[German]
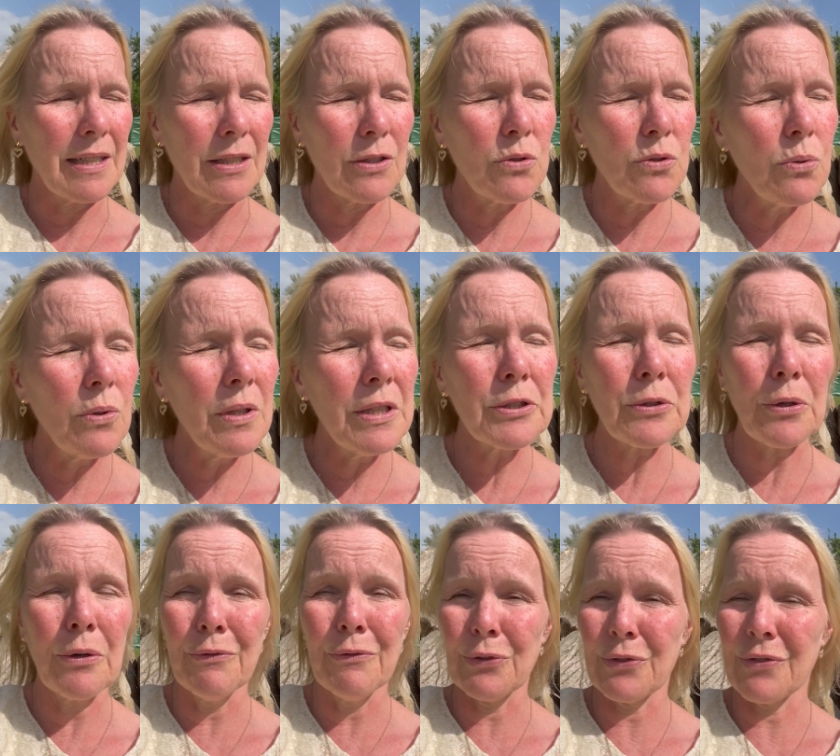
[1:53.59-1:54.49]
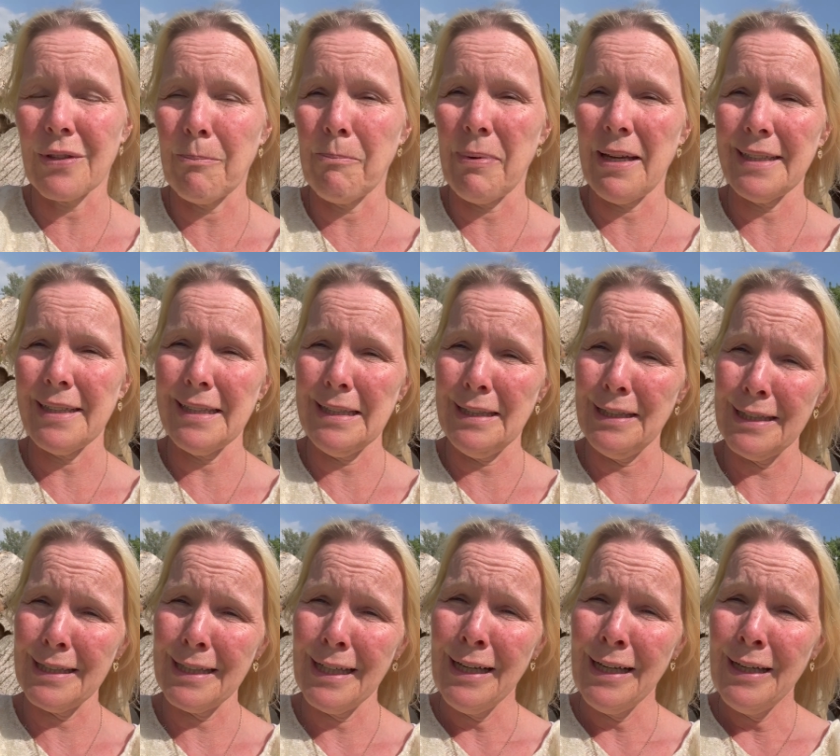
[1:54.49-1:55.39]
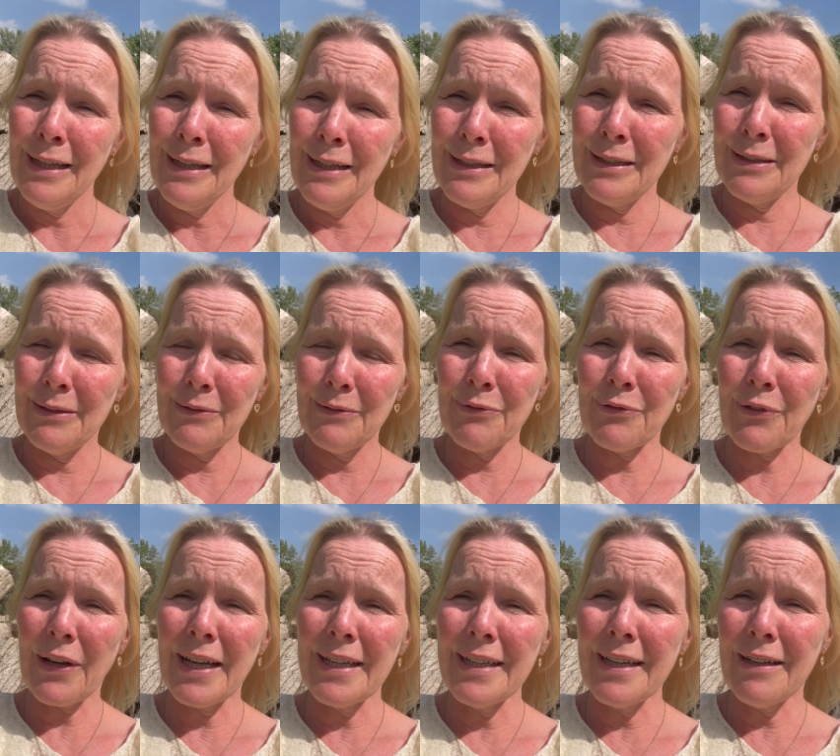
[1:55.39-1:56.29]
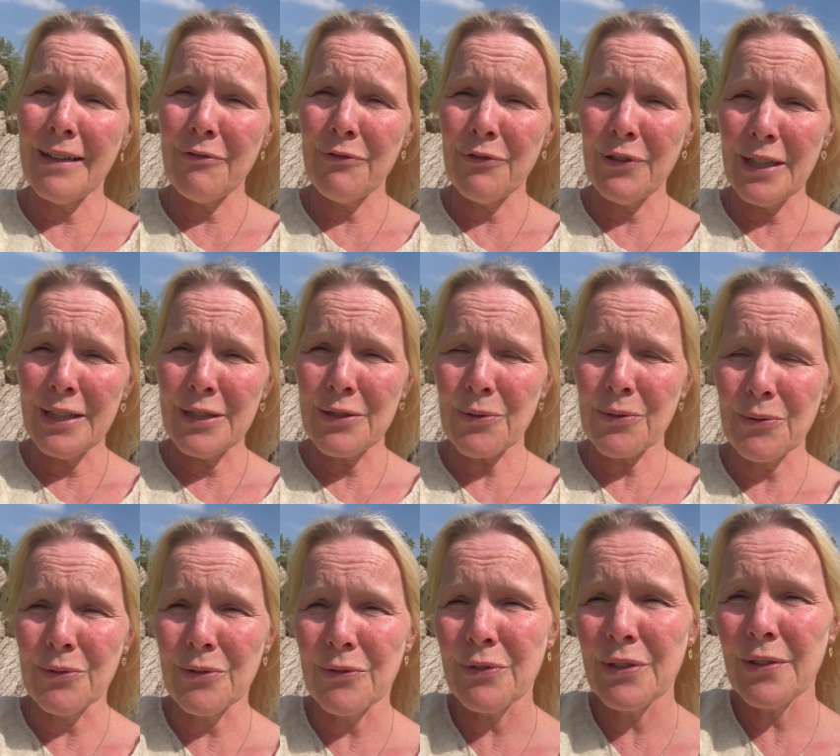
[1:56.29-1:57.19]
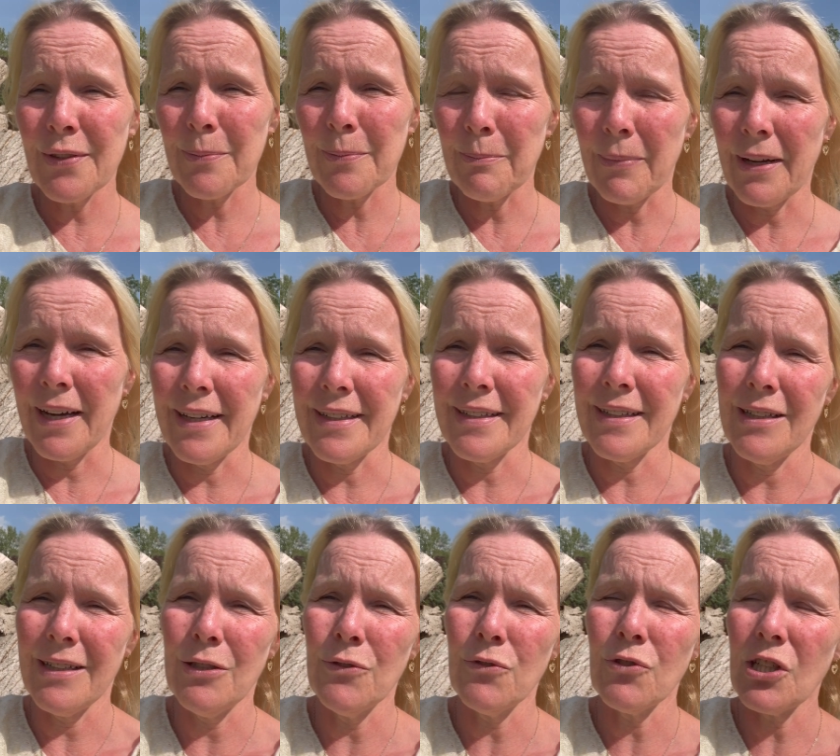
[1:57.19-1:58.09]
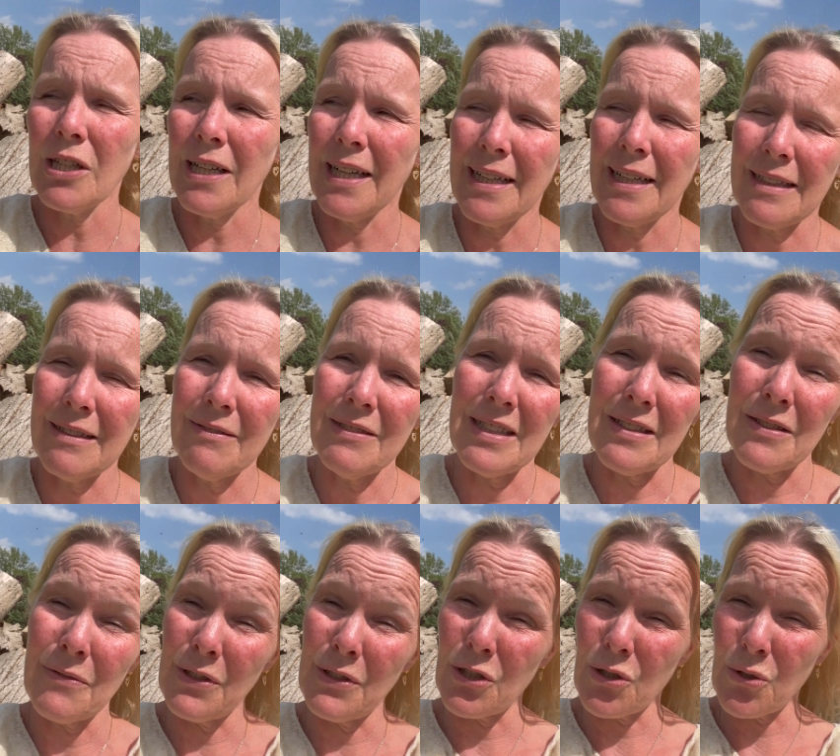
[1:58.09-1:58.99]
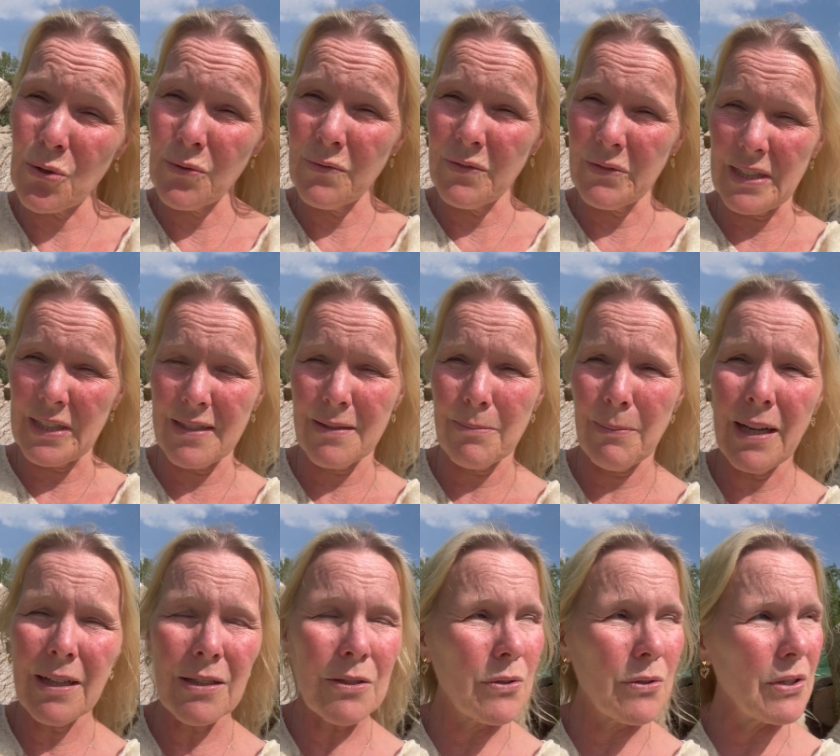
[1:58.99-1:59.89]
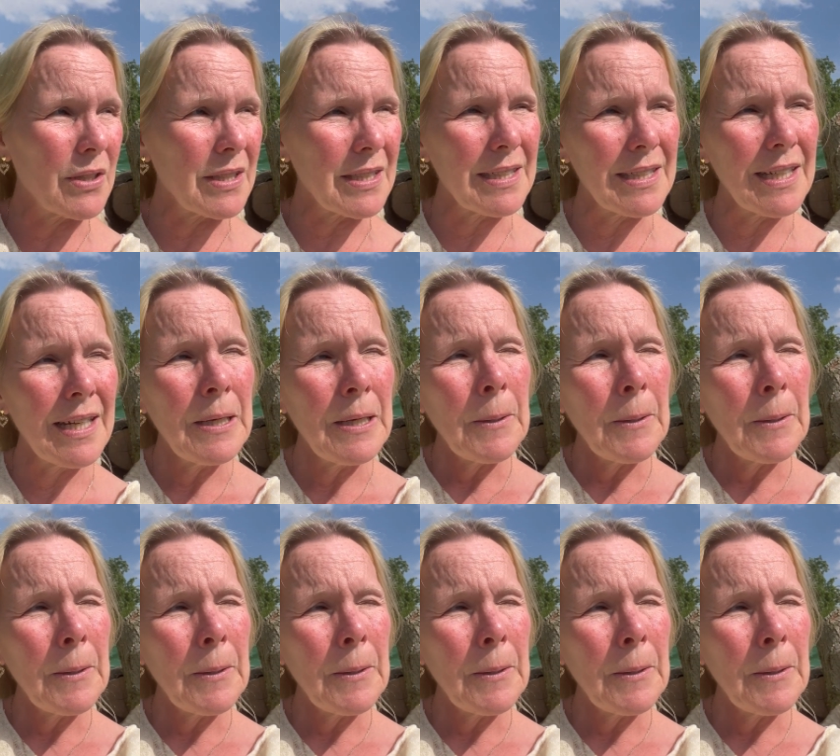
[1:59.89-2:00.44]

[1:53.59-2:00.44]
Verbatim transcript: Natürlich können wir unser Bett nicht in freier Feld- und Wiesenbahnen aufschlagen. Und das wäre schön, wenn wir das machen könnten.